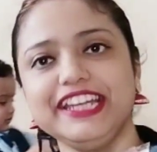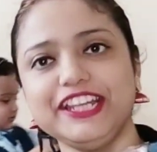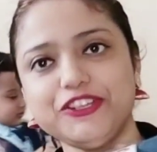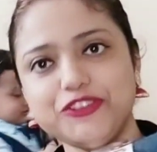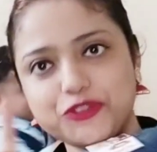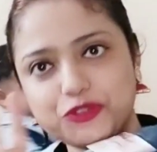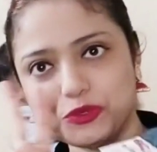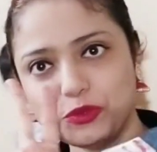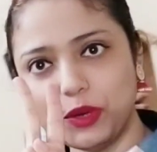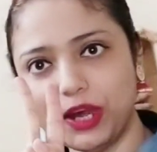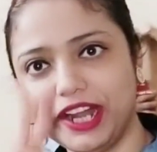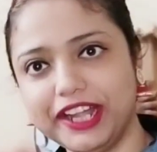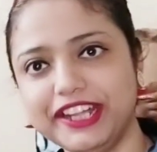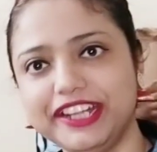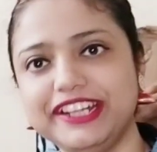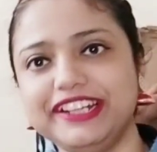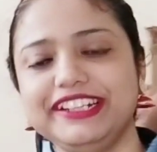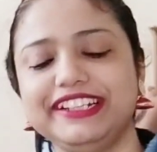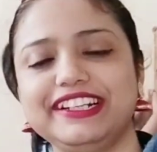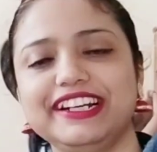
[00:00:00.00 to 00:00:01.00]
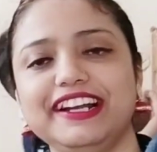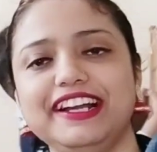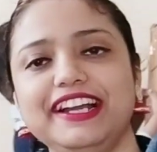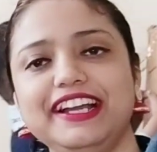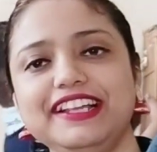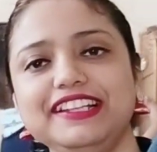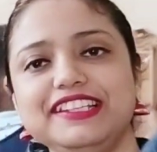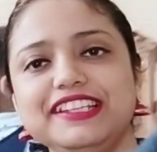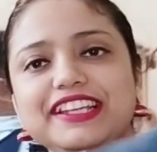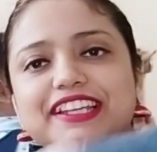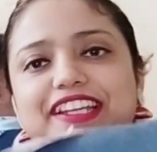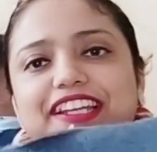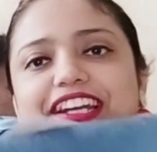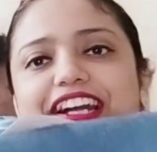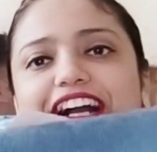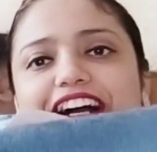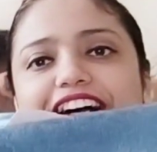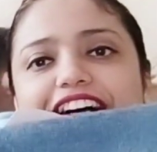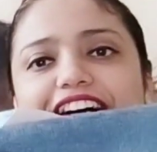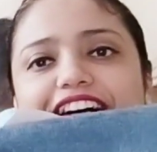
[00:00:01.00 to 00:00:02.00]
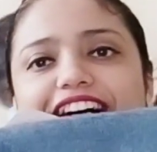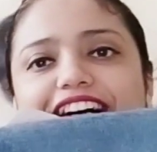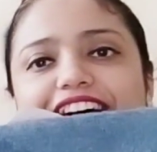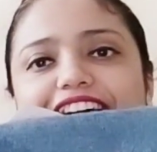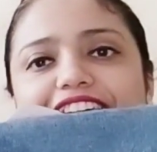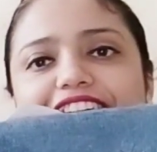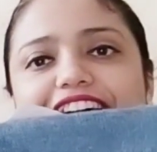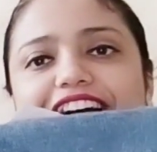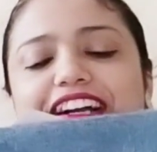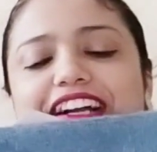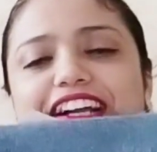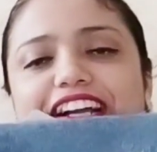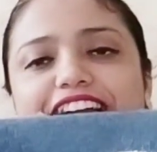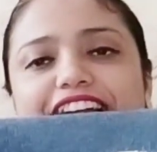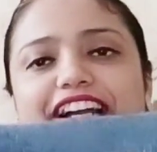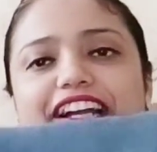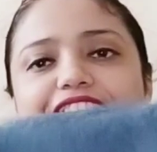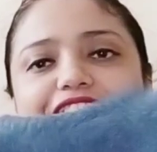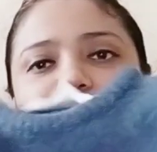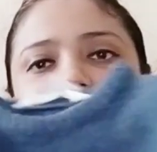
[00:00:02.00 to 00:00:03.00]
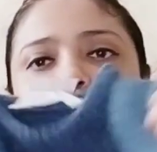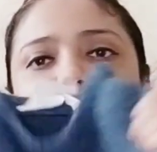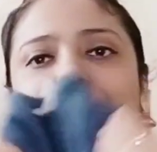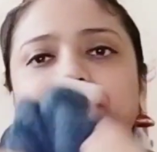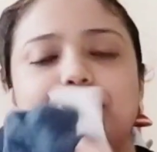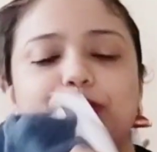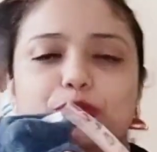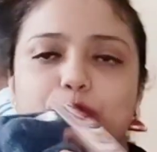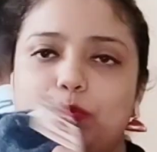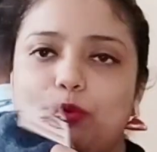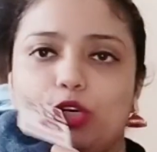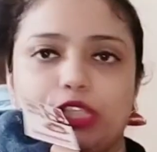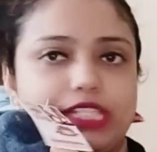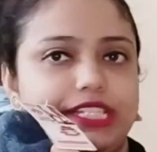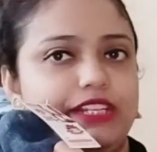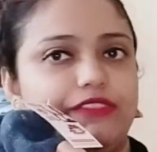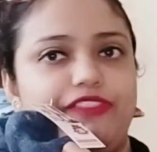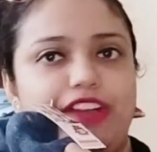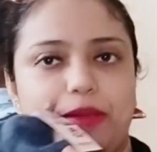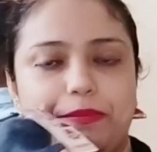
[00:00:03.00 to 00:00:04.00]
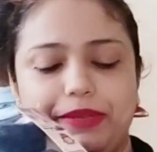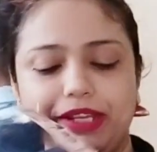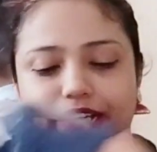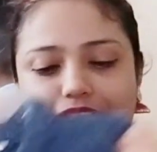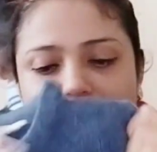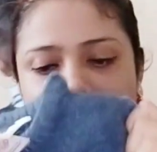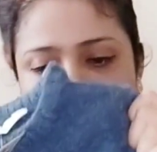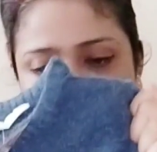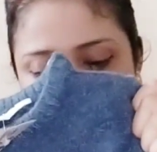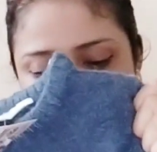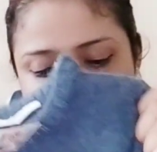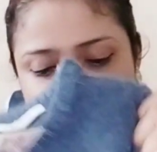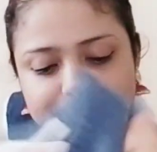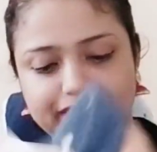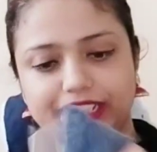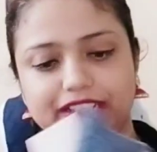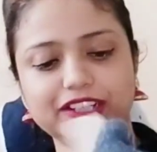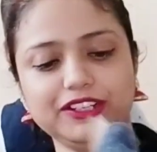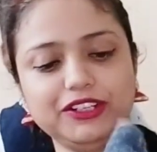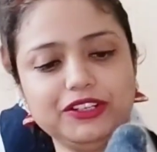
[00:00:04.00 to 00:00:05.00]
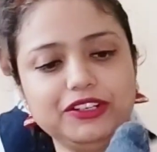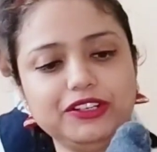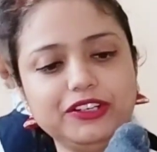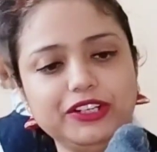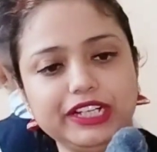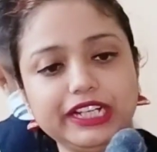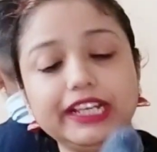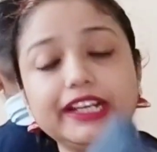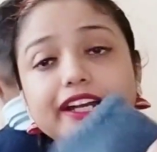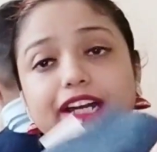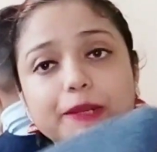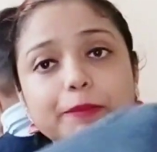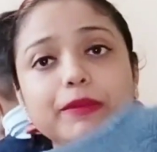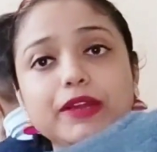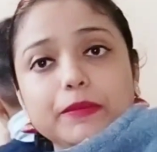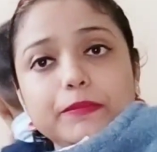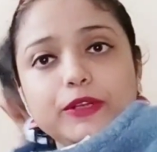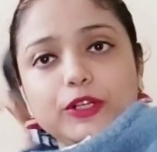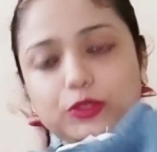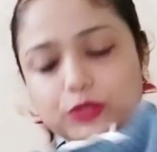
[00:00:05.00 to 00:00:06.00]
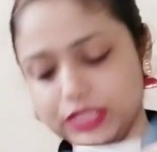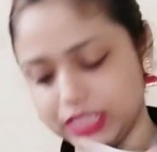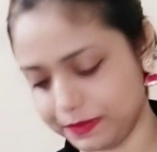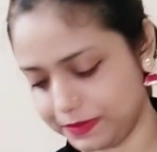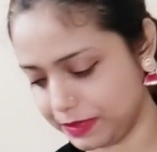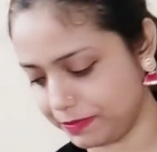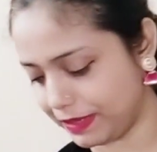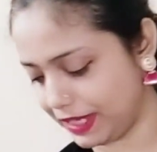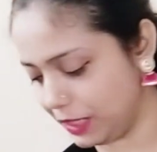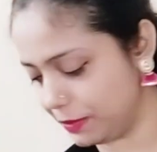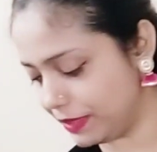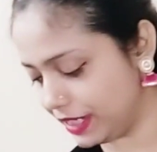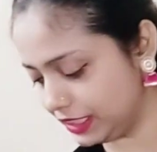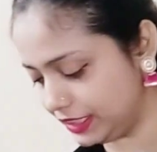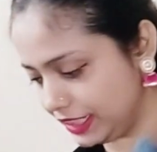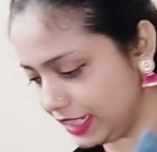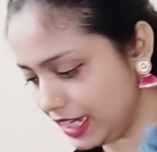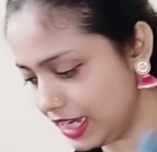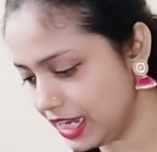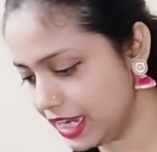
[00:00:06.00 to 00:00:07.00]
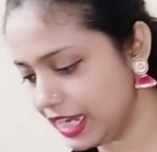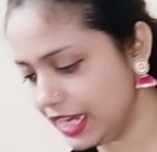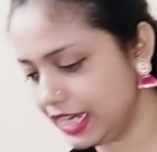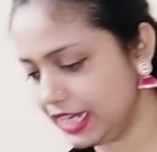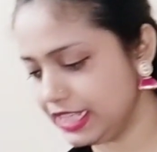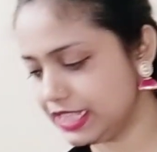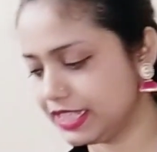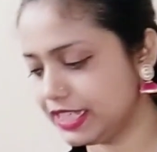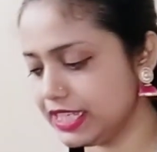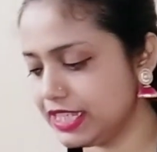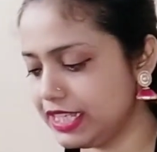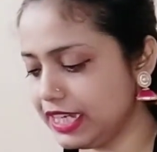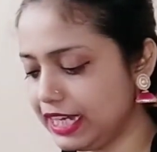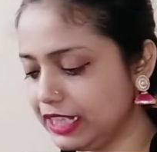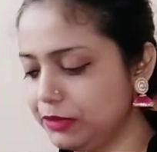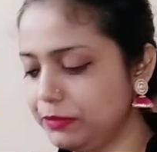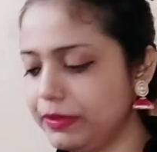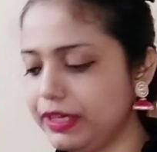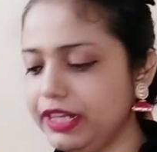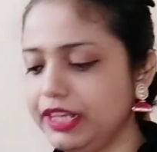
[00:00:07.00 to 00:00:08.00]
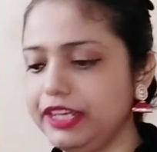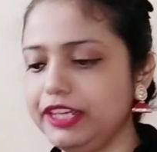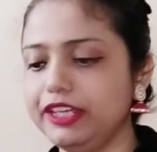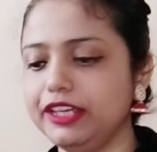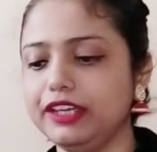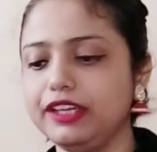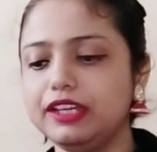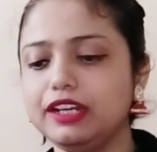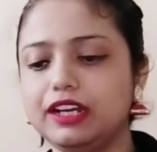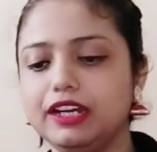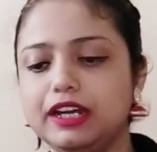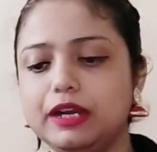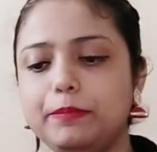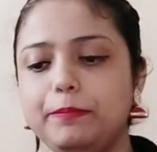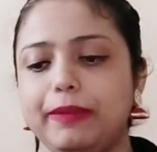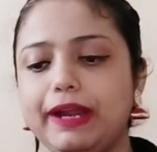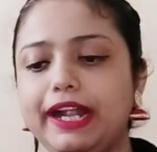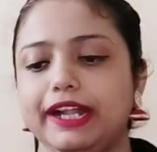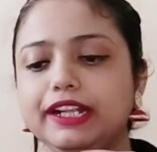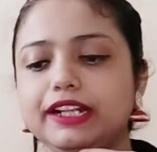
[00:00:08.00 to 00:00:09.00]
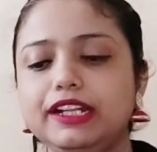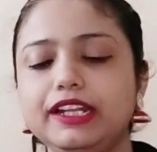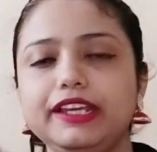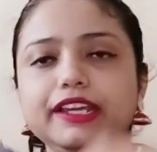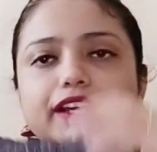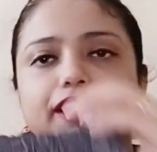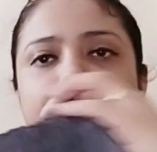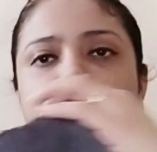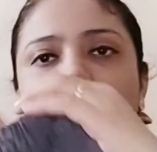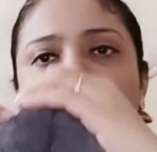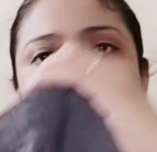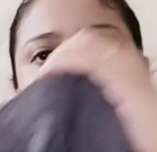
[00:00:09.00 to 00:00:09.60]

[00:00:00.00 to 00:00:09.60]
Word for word: ये टू हंड्रेड का है ठीक है आ, ये तो बहुत अच्छा फैब्रिक है ठीक है और गर्म है बिल्कुल सबसे पहली बात है इसके साथ मैंने ये आ, पैंट लिया